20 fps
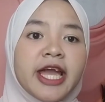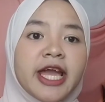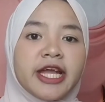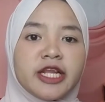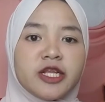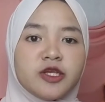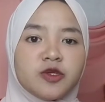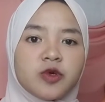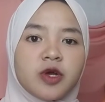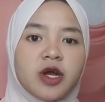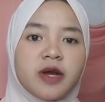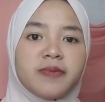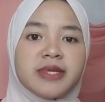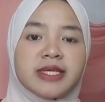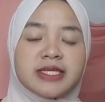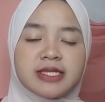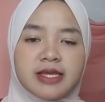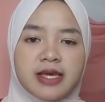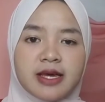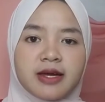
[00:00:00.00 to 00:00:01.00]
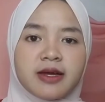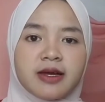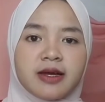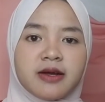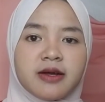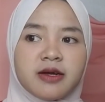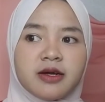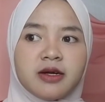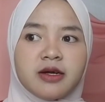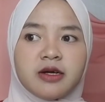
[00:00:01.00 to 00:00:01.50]
ini juga bisa
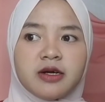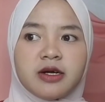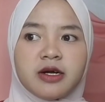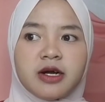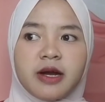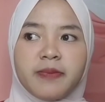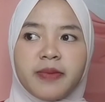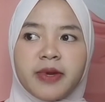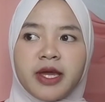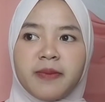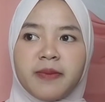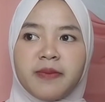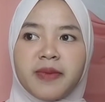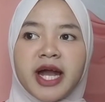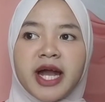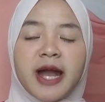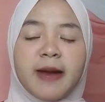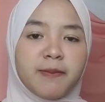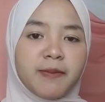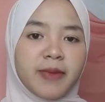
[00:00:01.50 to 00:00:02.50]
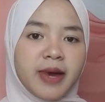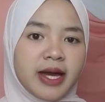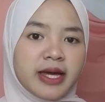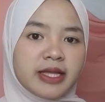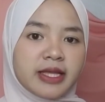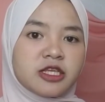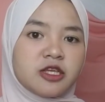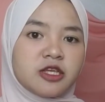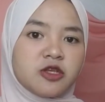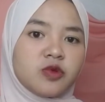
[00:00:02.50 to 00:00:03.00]
uh, apa ya
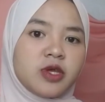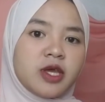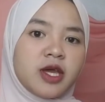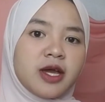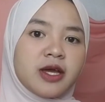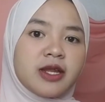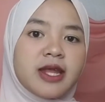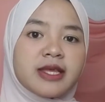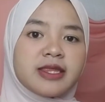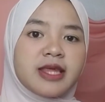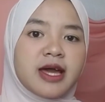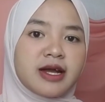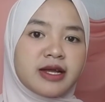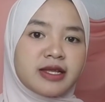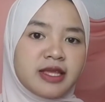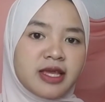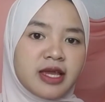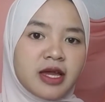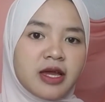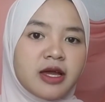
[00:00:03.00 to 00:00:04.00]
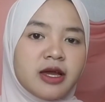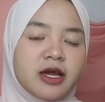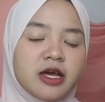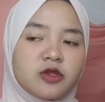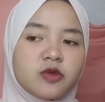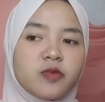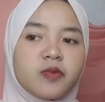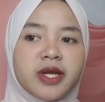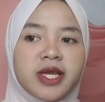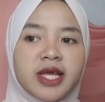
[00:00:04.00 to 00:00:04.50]
menghambat gitu ya datangnya
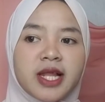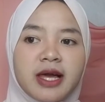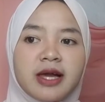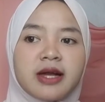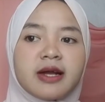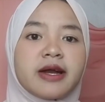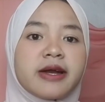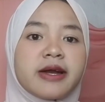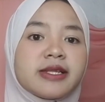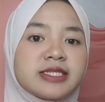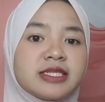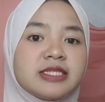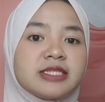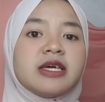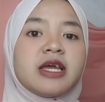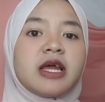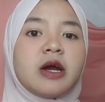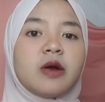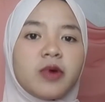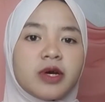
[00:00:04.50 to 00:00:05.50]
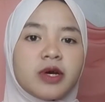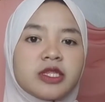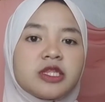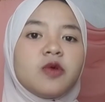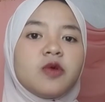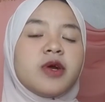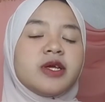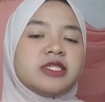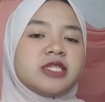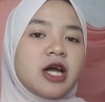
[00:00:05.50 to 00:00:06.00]
menghilangkan si jerawat
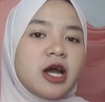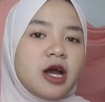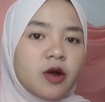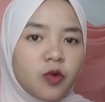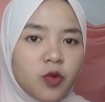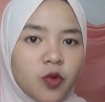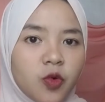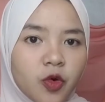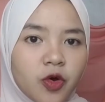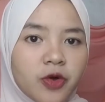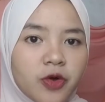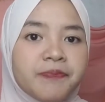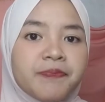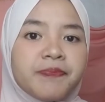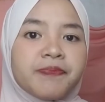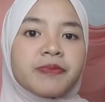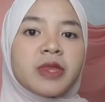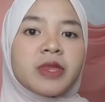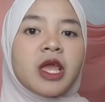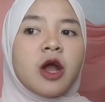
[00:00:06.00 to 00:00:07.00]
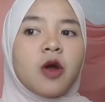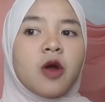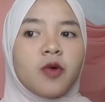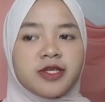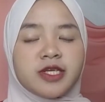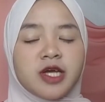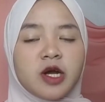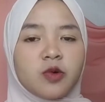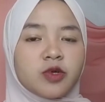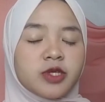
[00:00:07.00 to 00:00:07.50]
di wajah aku
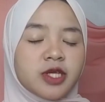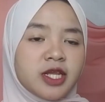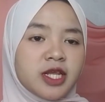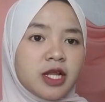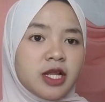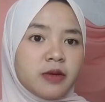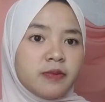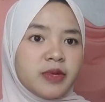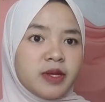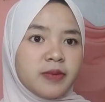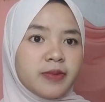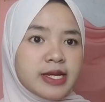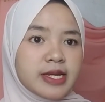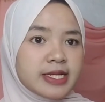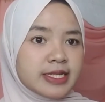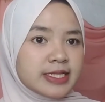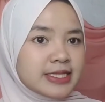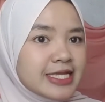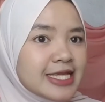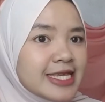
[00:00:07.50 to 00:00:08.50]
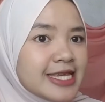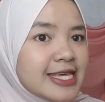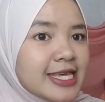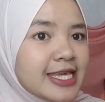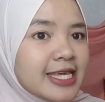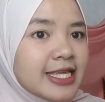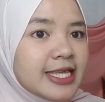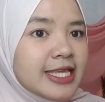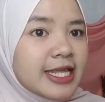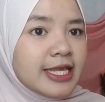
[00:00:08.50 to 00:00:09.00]
wajah aku jadi lebih
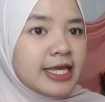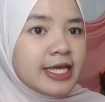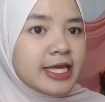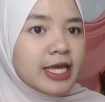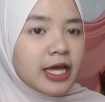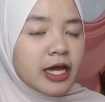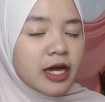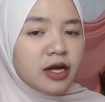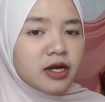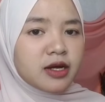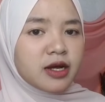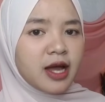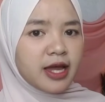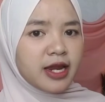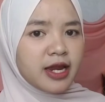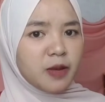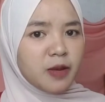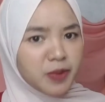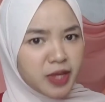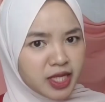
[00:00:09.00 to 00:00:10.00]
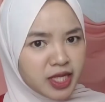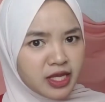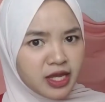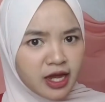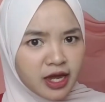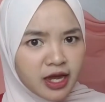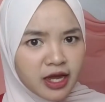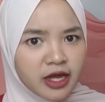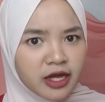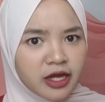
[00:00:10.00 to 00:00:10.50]
bersih jadi nggak ada
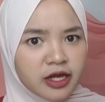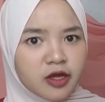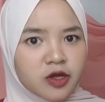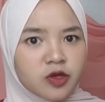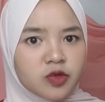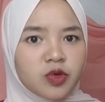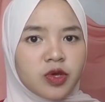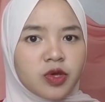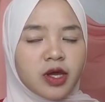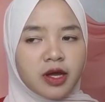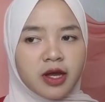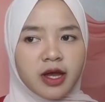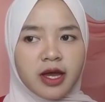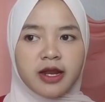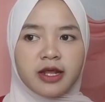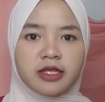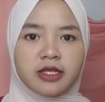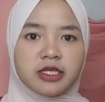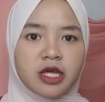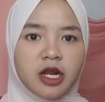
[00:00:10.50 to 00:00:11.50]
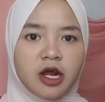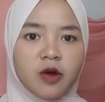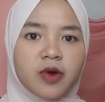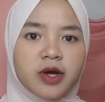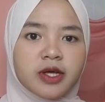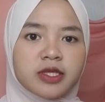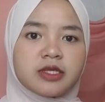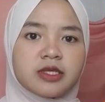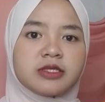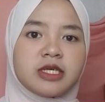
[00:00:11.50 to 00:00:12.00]
minyak gitu ya nggak ada
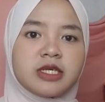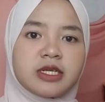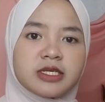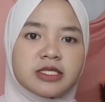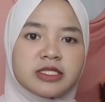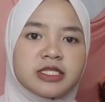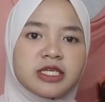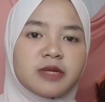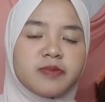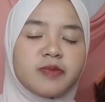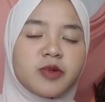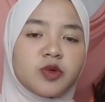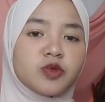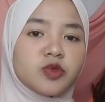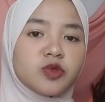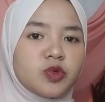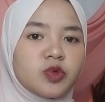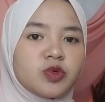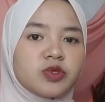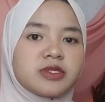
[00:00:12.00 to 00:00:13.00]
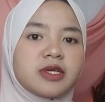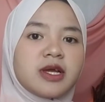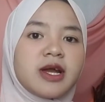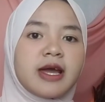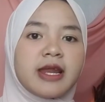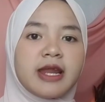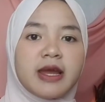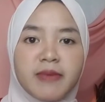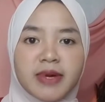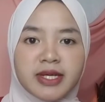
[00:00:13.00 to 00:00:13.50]
jerawat kecil-kecil beruntus
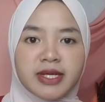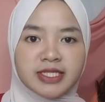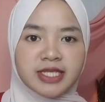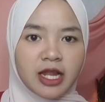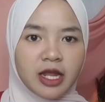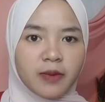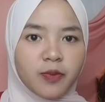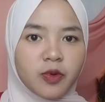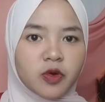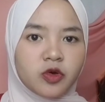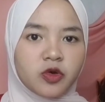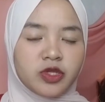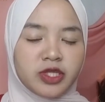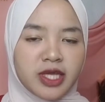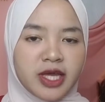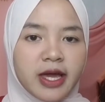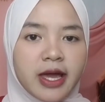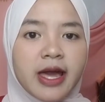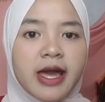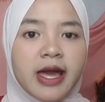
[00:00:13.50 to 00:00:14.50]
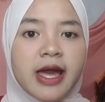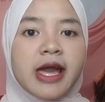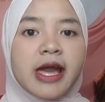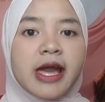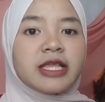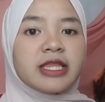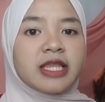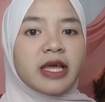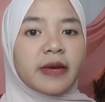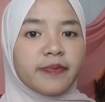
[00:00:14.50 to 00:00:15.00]
nggak ada masalah pokoknya
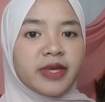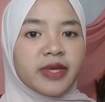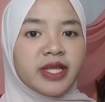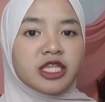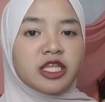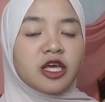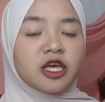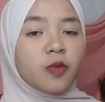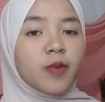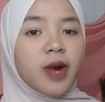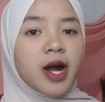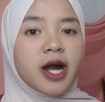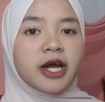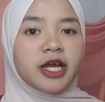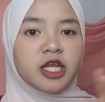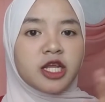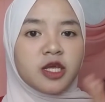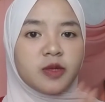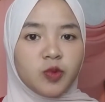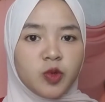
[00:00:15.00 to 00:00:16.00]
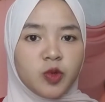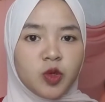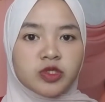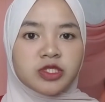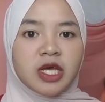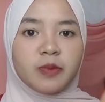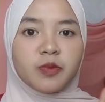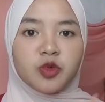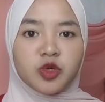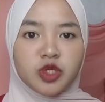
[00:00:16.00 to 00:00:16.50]
tapi nanti aku bakal review
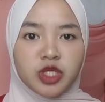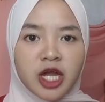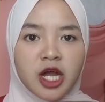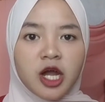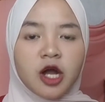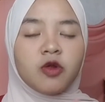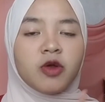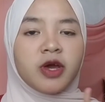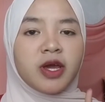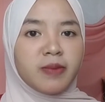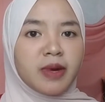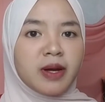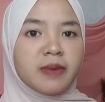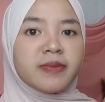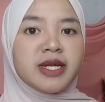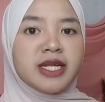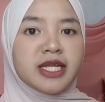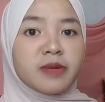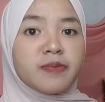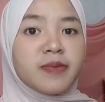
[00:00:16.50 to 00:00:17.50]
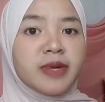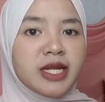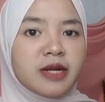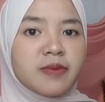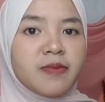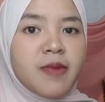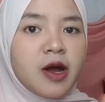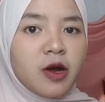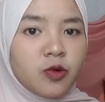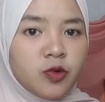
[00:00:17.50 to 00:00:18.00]
sabunnya kalau emang
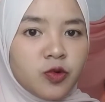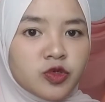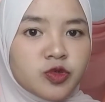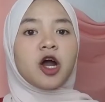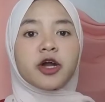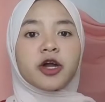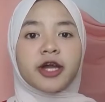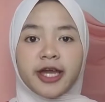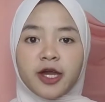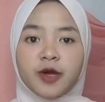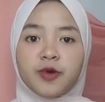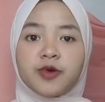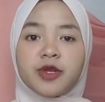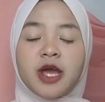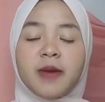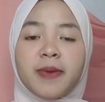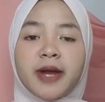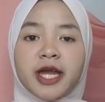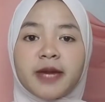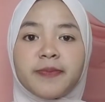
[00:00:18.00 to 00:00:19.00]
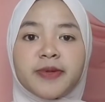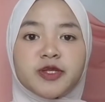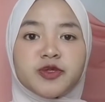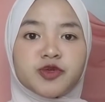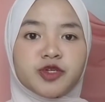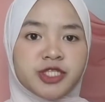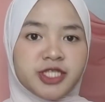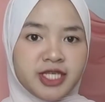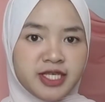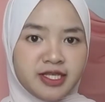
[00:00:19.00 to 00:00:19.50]
bener-bener bagus Ya udah pakai
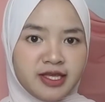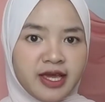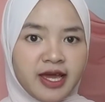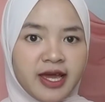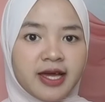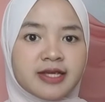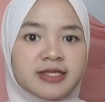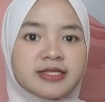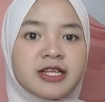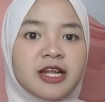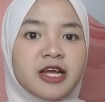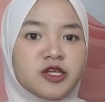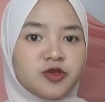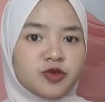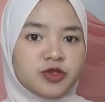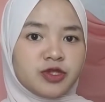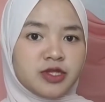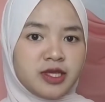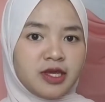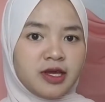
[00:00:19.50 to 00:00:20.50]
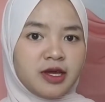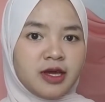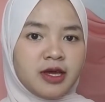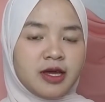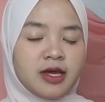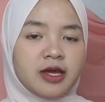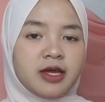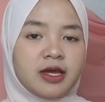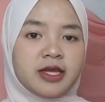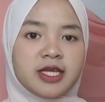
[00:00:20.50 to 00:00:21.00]
pencucinya
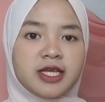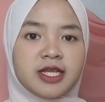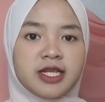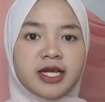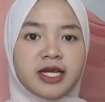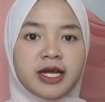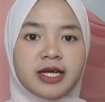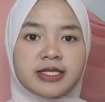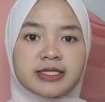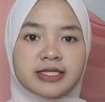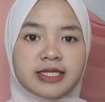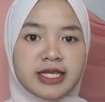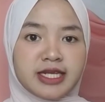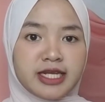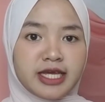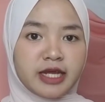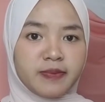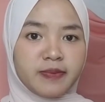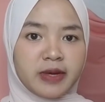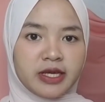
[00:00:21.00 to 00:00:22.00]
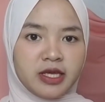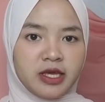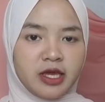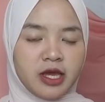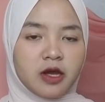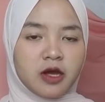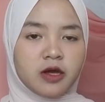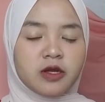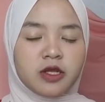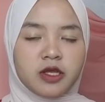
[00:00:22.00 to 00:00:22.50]
selanjutnya ini kan skincare pagi
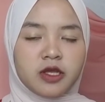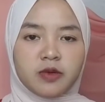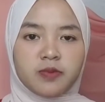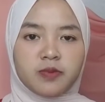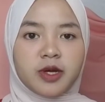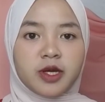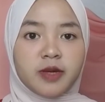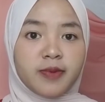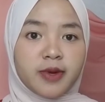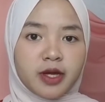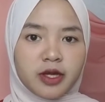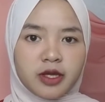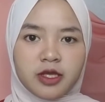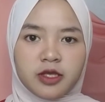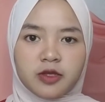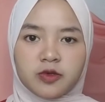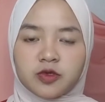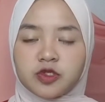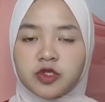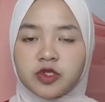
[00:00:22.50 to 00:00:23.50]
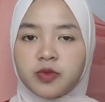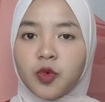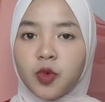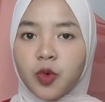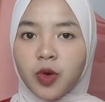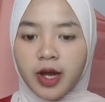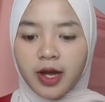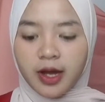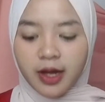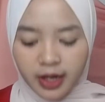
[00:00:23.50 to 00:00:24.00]
ya minggu pagi-pagi cuci
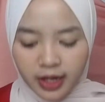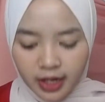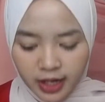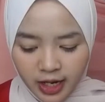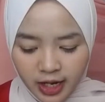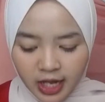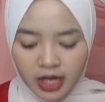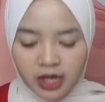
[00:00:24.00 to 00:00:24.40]
muka